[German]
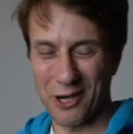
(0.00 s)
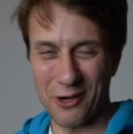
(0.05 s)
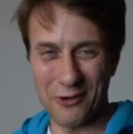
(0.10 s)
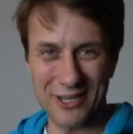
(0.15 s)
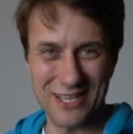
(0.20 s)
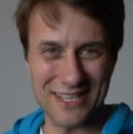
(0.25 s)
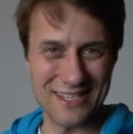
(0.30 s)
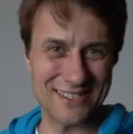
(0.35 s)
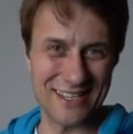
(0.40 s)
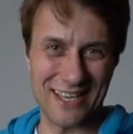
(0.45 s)
auch
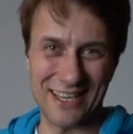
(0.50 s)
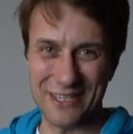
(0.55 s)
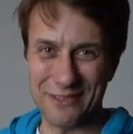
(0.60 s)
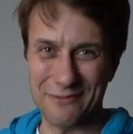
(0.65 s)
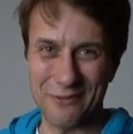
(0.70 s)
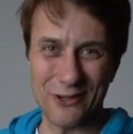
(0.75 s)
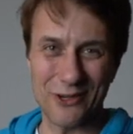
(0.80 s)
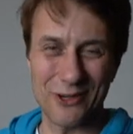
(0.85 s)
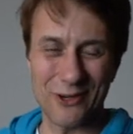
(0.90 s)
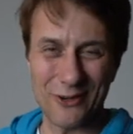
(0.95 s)
erst eine
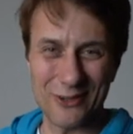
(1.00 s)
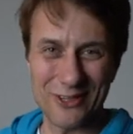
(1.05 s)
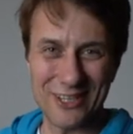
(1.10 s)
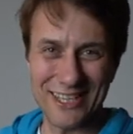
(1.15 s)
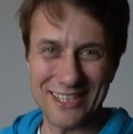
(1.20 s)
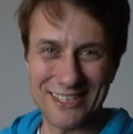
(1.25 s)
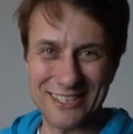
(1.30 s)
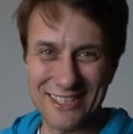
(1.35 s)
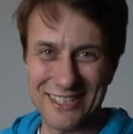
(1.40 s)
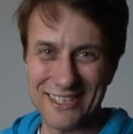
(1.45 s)
Woche
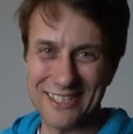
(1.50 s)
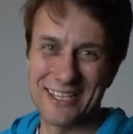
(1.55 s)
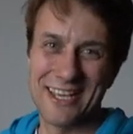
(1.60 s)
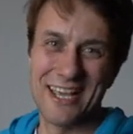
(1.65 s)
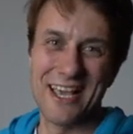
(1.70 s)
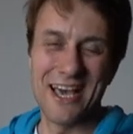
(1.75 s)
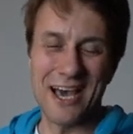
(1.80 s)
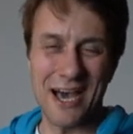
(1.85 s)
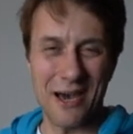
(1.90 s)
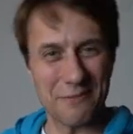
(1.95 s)
online geht,
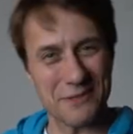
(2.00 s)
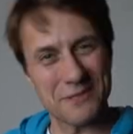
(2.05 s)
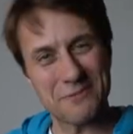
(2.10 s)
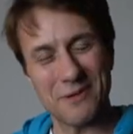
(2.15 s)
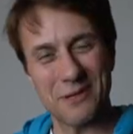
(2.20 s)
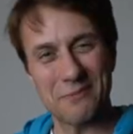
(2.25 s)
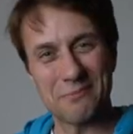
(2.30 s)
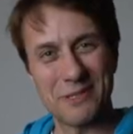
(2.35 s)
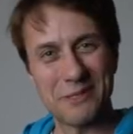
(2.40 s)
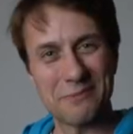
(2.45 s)
habe jetzt
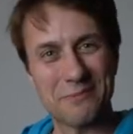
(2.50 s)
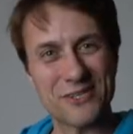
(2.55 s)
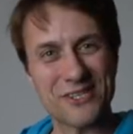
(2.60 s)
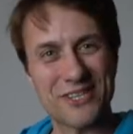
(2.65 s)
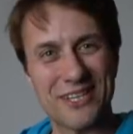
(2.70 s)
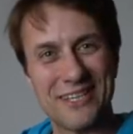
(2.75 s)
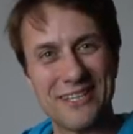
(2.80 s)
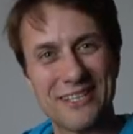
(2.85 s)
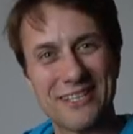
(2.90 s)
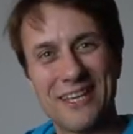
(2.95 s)
mal ein Bild
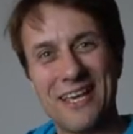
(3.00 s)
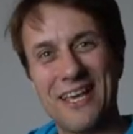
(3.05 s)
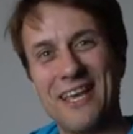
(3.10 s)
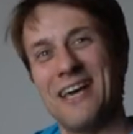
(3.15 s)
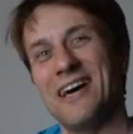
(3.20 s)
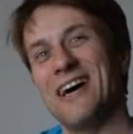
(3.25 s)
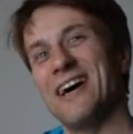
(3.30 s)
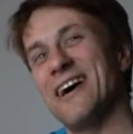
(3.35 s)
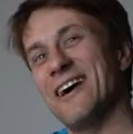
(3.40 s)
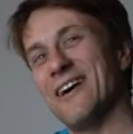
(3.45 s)
bestellt
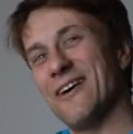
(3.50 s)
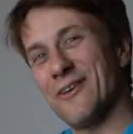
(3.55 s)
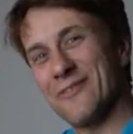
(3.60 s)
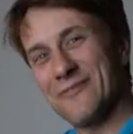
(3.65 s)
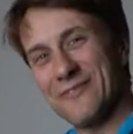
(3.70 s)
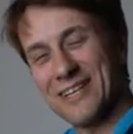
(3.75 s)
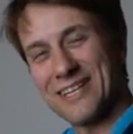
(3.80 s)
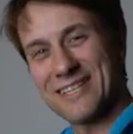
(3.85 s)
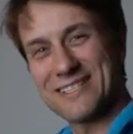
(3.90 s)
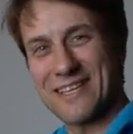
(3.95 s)
und
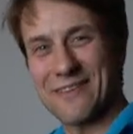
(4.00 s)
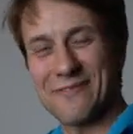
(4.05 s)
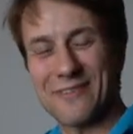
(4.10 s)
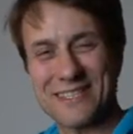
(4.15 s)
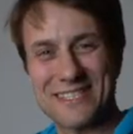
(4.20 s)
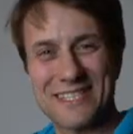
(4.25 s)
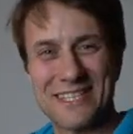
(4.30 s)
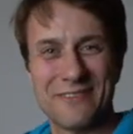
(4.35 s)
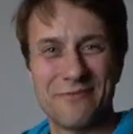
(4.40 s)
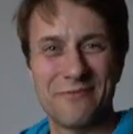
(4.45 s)
will jetzt einfach
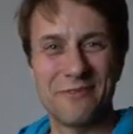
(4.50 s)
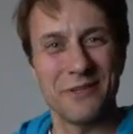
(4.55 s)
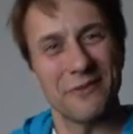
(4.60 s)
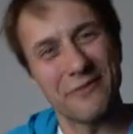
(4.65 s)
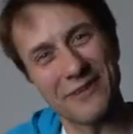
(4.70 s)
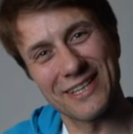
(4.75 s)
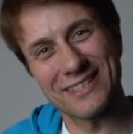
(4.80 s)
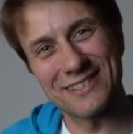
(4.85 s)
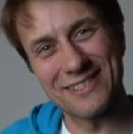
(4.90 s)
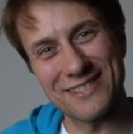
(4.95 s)
sehen, wie
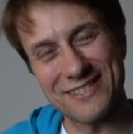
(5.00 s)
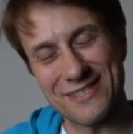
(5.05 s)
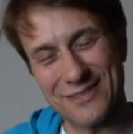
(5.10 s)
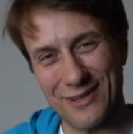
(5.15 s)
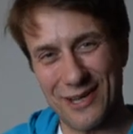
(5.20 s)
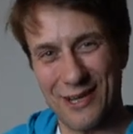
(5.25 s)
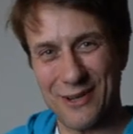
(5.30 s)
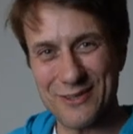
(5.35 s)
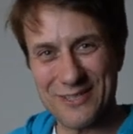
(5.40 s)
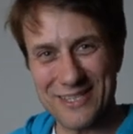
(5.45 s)
wirkt es
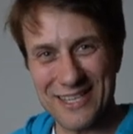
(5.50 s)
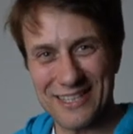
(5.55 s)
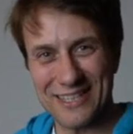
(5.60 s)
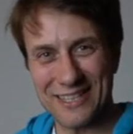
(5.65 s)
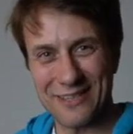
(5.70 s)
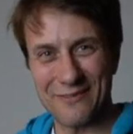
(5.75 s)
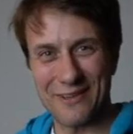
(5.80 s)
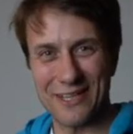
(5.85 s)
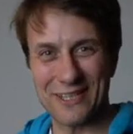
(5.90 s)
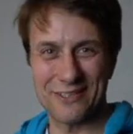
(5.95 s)
zu Hause an
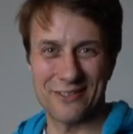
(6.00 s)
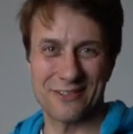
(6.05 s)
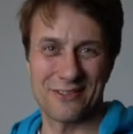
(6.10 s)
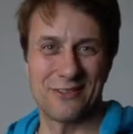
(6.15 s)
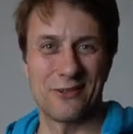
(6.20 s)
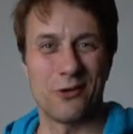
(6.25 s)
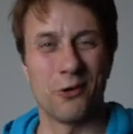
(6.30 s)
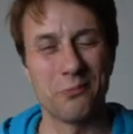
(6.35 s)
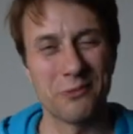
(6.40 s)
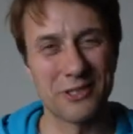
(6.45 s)
der Wand,
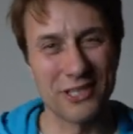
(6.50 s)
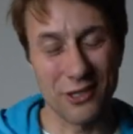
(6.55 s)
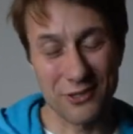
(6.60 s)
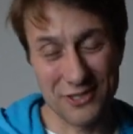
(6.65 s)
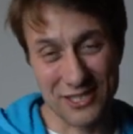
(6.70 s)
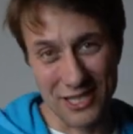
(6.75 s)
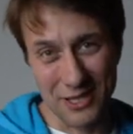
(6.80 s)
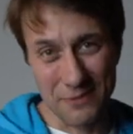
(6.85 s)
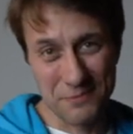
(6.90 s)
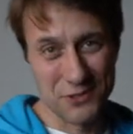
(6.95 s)
um mich auch
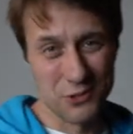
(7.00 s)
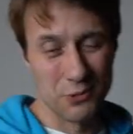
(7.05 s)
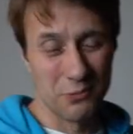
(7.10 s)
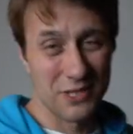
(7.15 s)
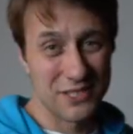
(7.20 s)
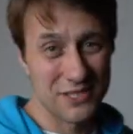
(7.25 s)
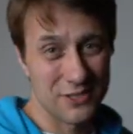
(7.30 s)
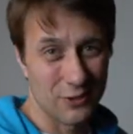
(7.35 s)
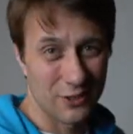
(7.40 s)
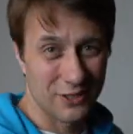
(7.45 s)
selbst zu
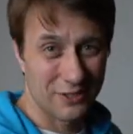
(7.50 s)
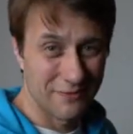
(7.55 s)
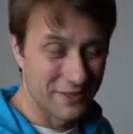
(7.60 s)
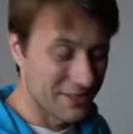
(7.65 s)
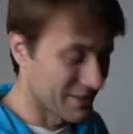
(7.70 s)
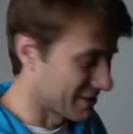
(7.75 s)
überzeugen, wie